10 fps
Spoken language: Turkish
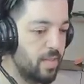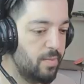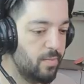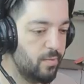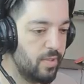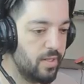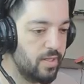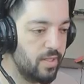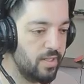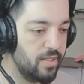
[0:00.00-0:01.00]
Sniper
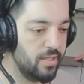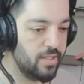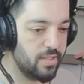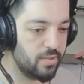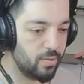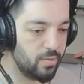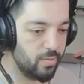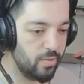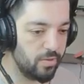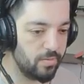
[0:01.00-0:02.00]
bulana kadar ikinci
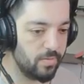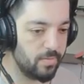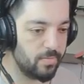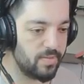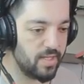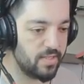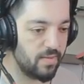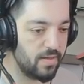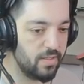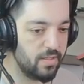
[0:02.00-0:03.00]
slotun bu
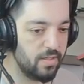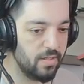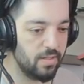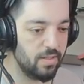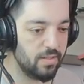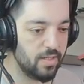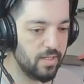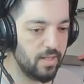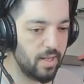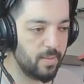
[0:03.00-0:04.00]
ses verdik.
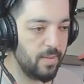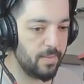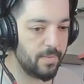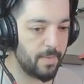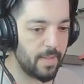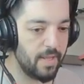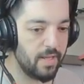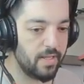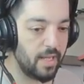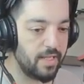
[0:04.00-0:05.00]
Gelirler mi?
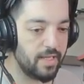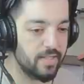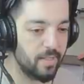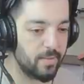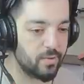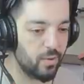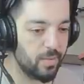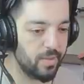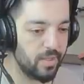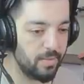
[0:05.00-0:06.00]
Yani yakın
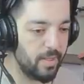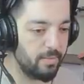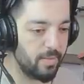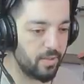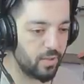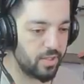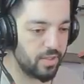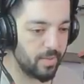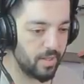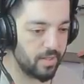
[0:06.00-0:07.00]
temas oynamaları benim daha
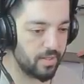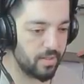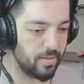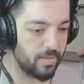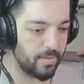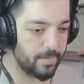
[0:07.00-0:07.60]
çok işime gelir.